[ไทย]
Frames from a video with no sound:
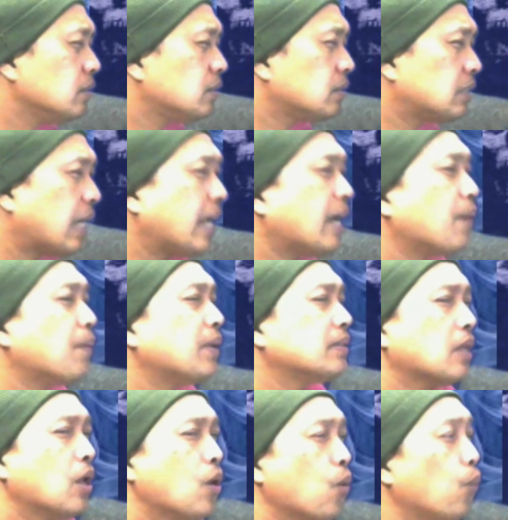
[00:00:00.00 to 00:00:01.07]
ใช้คำว่า
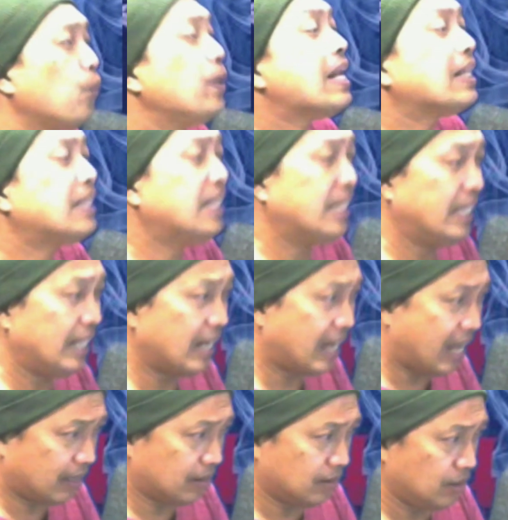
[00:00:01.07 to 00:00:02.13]
วินาทีแล้ว
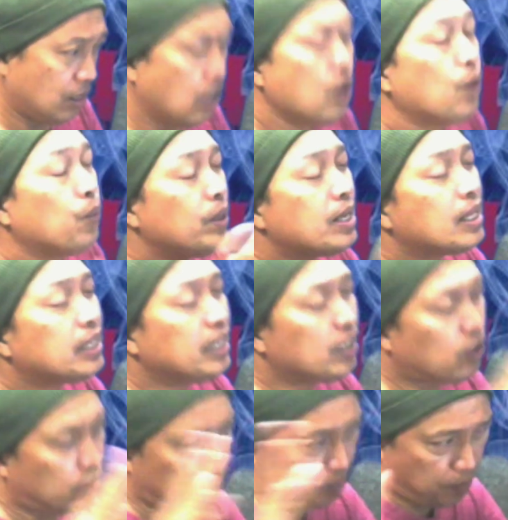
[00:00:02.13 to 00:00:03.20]
กัน วินาที
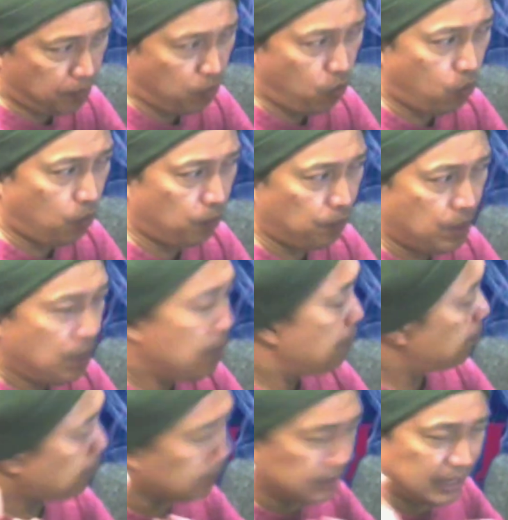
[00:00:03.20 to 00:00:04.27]
ของอีกภพภูมิ
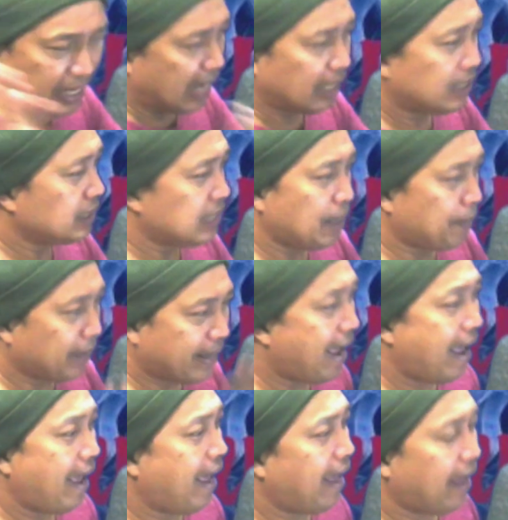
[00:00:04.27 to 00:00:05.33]
เพราะฉะนั้นอย่าไปแค
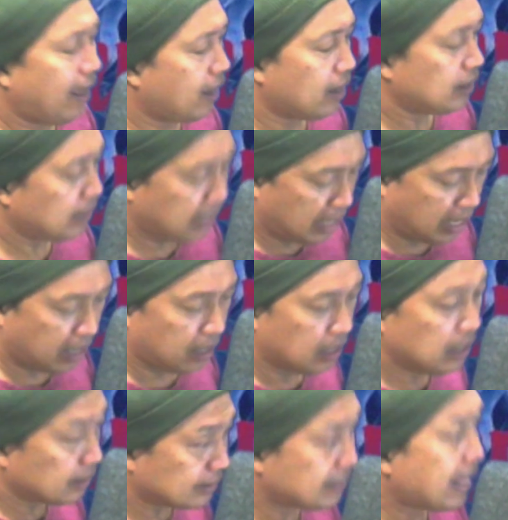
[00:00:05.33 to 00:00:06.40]
ร์นะฮะ
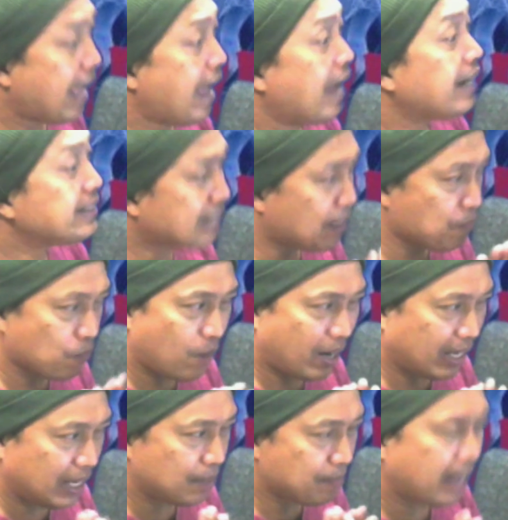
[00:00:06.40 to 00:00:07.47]
แต่ให้จำวั
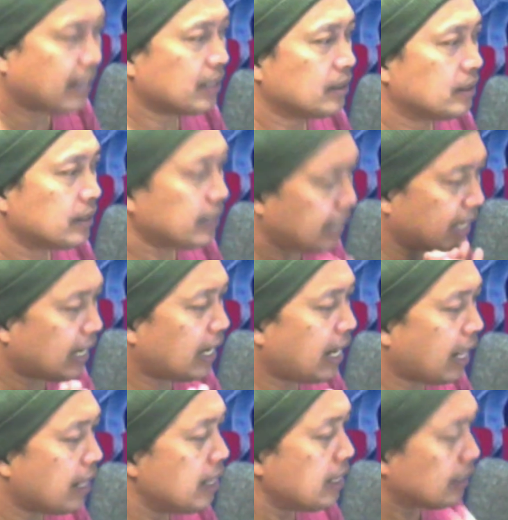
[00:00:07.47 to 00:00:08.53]
นให้แม่น แค่นั้น
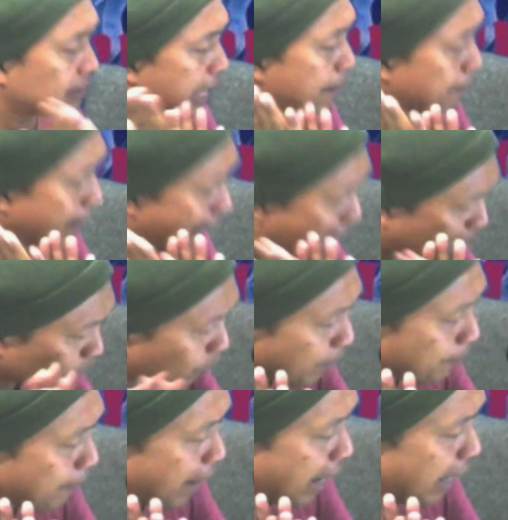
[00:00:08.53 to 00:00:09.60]
แหละ ถ้าพลาดวันไป